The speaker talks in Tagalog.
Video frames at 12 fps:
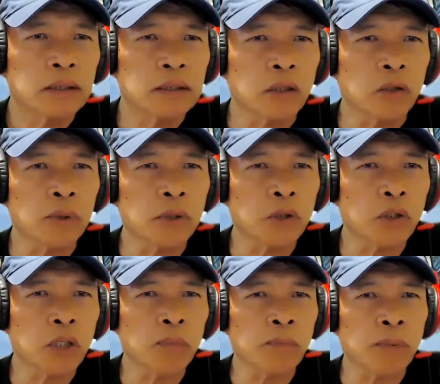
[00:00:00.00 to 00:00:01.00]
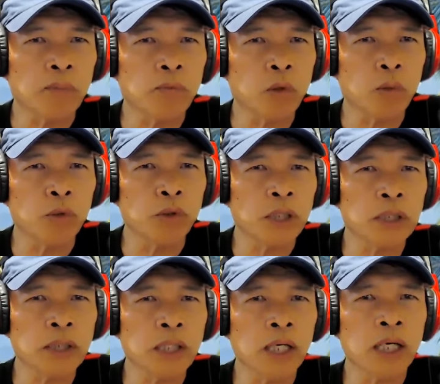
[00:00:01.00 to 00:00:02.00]
sa umano'y pagbubunyag
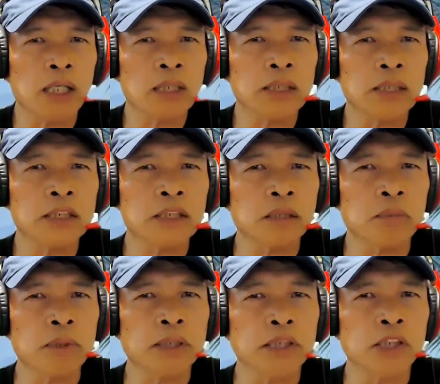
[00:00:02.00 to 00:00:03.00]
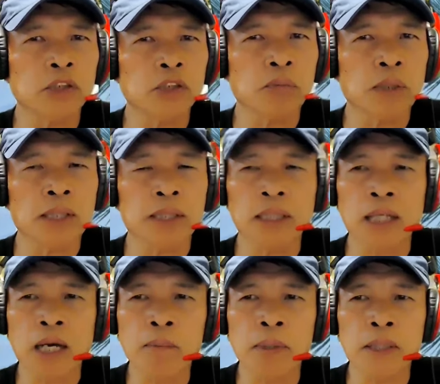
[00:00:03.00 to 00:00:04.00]
niya ang destabilization plot
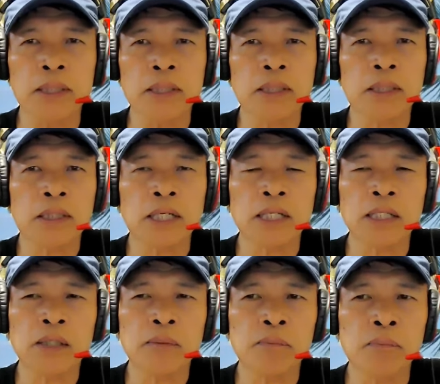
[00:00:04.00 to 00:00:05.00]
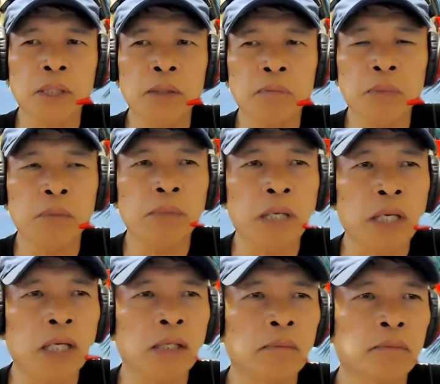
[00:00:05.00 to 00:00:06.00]
laban kay
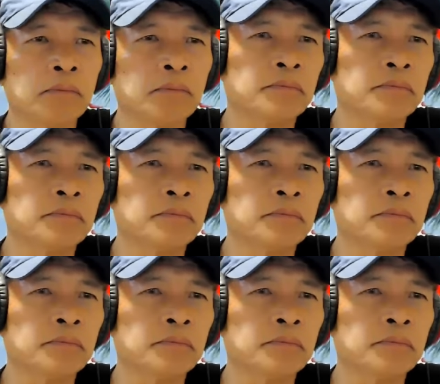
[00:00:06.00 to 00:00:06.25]
PBBM.